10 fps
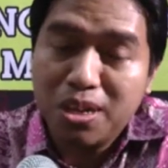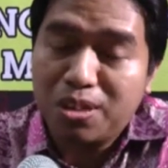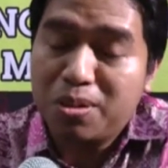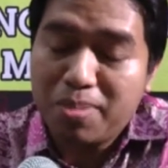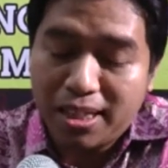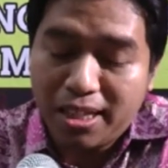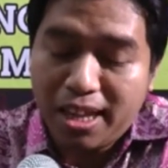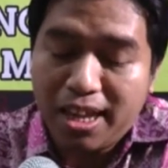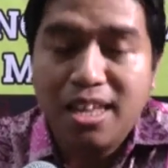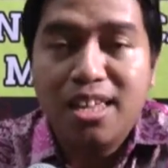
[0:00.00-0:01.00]
atau di
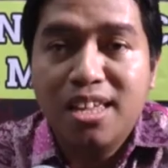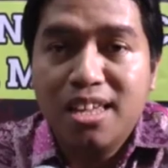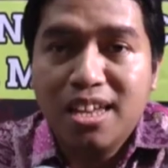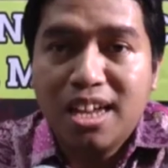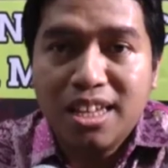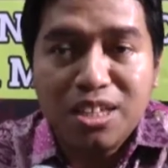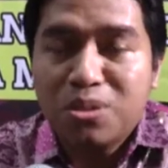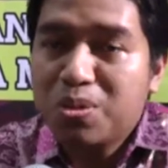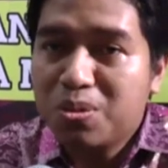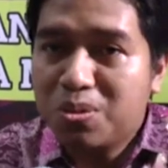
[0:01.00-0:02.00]
pantai, kita
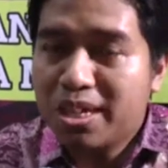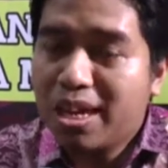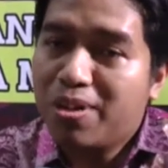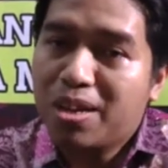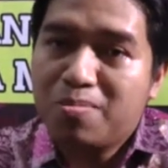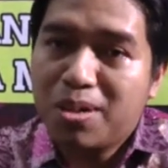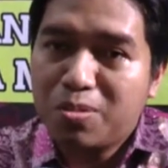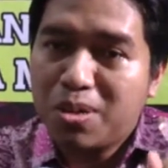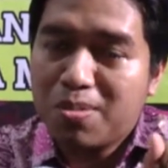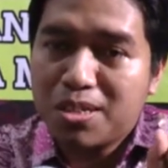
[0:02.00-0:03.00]
hitung dulu dari awal gempa
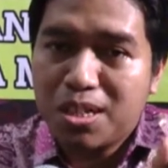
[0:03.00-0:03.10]
itu berapa?